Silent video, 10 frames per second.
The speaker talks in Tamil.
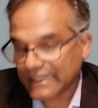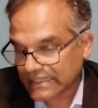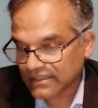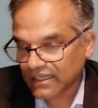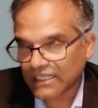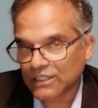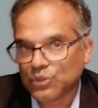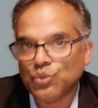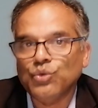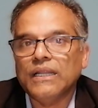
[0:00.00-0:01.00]

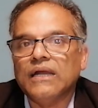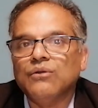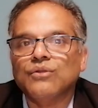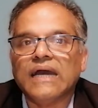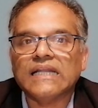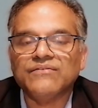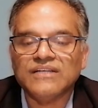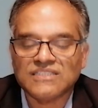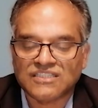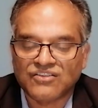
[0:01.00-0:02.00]
மருந்தானது கூட ஒரு
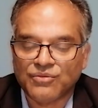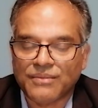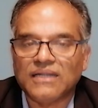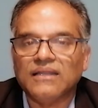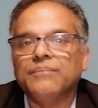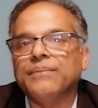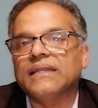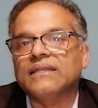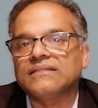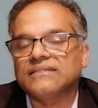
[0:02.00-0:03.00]
அறுபது சதவீதமான
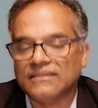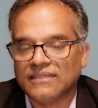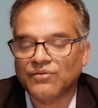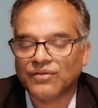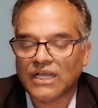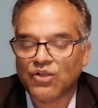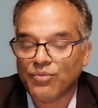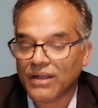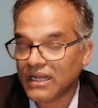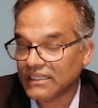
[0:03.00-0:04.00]
பலனை தான்
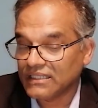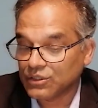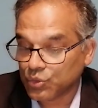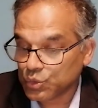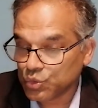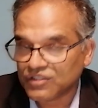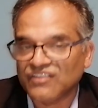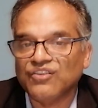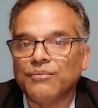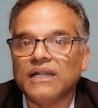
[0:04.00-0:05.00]
தருவதாகவும் ஆக இந்த தொண்ணூறு
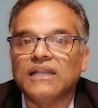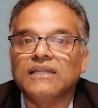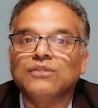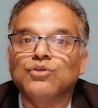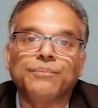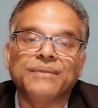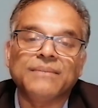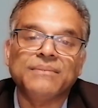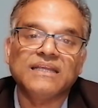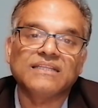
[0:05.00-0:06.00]
சதவீதமானது என்றது ஒரு
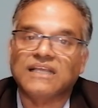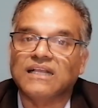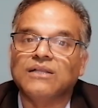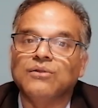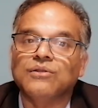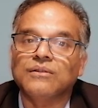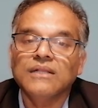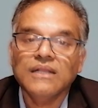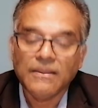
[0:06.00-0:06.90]
பிரமிக்கு தக்க ஒரு